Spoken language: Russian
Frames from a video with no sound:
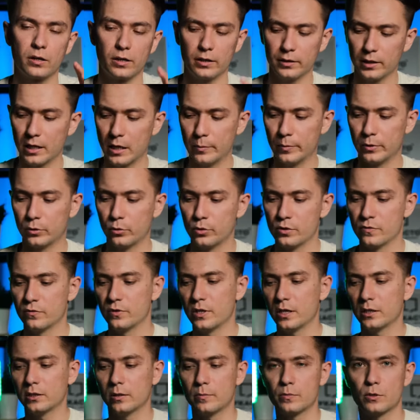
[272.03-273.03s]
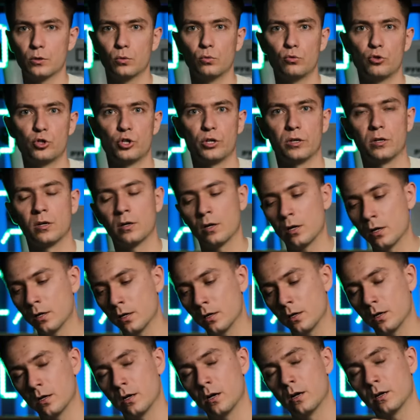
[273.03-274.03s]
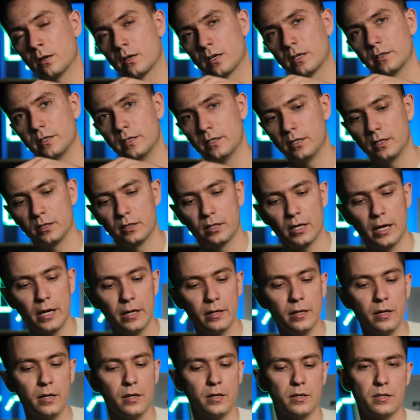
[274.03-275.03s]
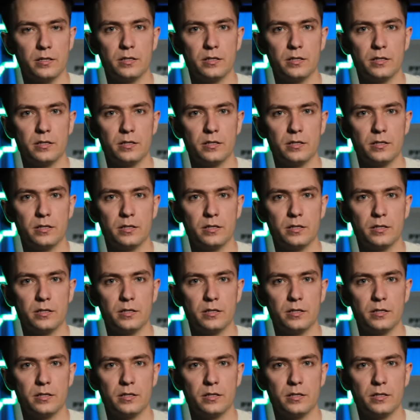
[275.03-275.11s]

кранами, то есть в данном случае э, краны Китай,